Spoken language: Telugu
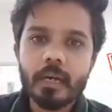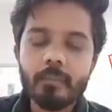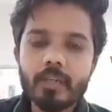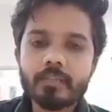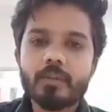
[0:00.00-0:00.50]

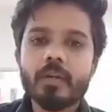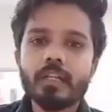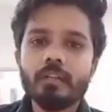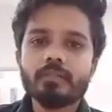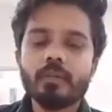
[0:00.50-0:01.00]
అమ్మ
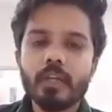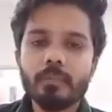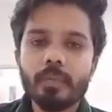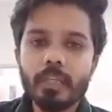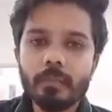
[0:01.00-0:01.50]
సుగాలి
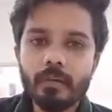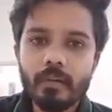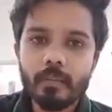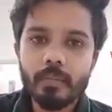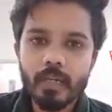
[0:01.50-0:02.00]
సుగాలి ప్రీతిబాయ్
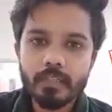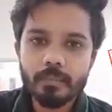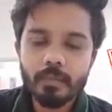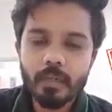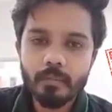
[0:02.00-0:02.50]
వాళ్ళ అమ్మగారికి
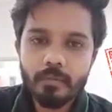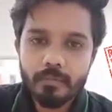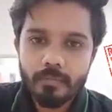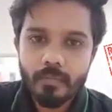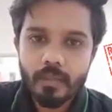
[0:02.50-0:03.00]
చెప్తున్నాము
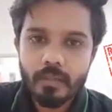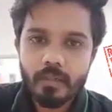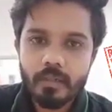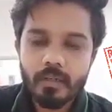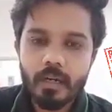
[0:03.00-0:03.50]

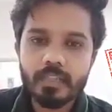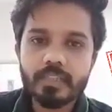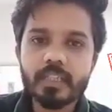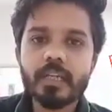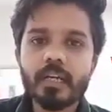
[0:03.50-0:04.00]

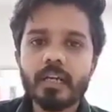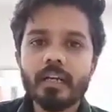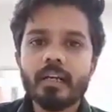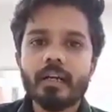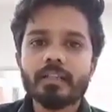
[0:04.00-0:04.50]
అర్షద్ ఖాన్
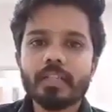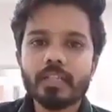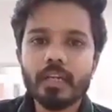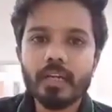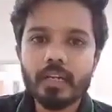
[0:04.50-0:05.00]
గారే
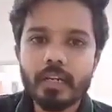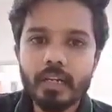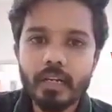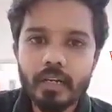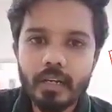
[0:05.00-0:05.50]
అర్షద్ ఖాన్
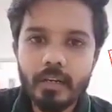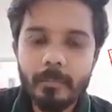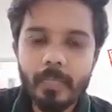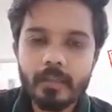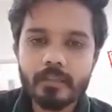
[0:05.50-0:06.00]
గారే కాక
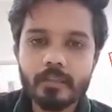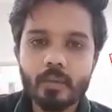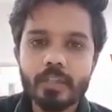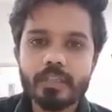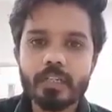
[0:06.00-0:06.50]

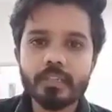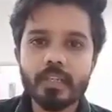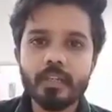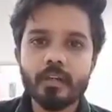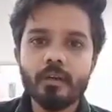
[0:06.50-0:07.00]
తోటి జన
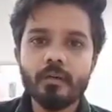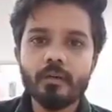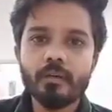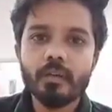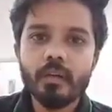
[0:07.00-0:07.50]
సైనికులు
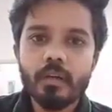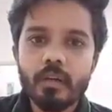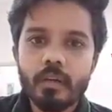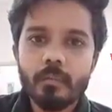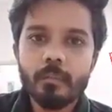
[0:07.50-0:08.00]

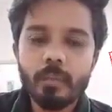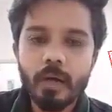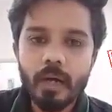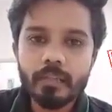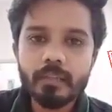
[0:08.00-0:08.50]

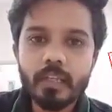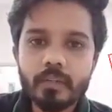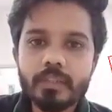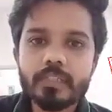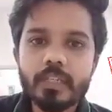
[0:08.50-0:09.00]

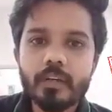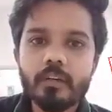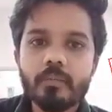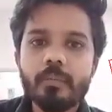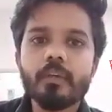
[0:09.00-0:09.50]
అందరూ జన
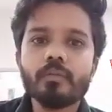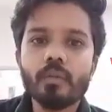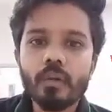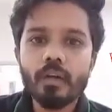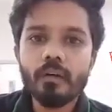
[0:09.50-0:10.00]
సైనికులు మీకు
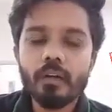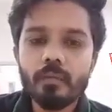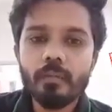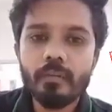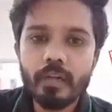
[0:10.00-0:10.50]
తోడుగా
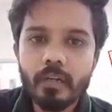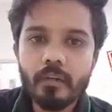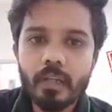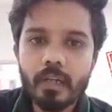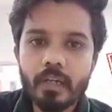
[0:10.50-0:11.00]
ఉంటారు మీ వెంట
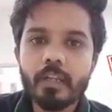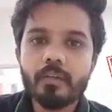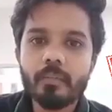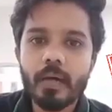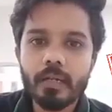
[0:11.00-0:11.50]
ఉంటారని
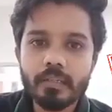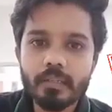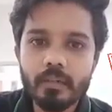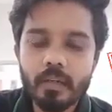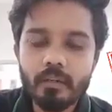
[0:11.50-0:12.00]
నేను
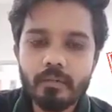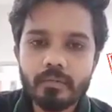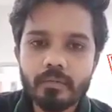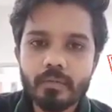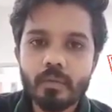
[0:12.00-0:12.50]
మాటిస్తున్నాను
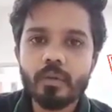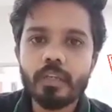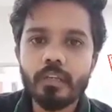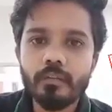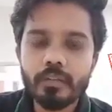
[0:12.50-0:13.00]
సో
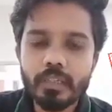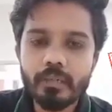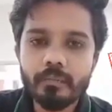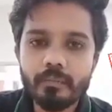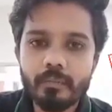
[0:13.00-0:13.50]
ఈ
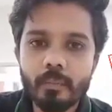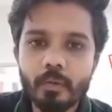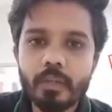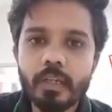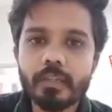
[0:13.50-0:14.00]
విషయం
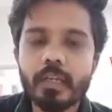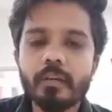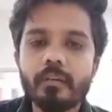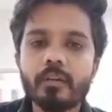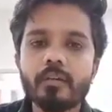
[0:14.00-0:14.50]
పూర్తిగా
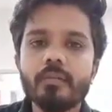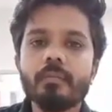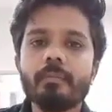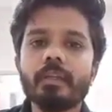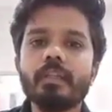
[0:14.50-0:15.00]
తెలియ వరకు
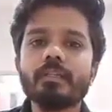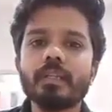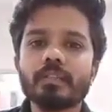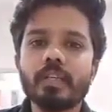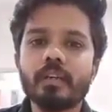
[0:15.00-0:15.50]
ప్రతి
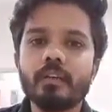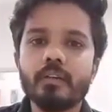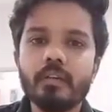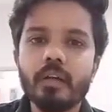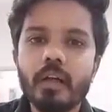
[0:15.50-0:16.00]
జన సైనికుడు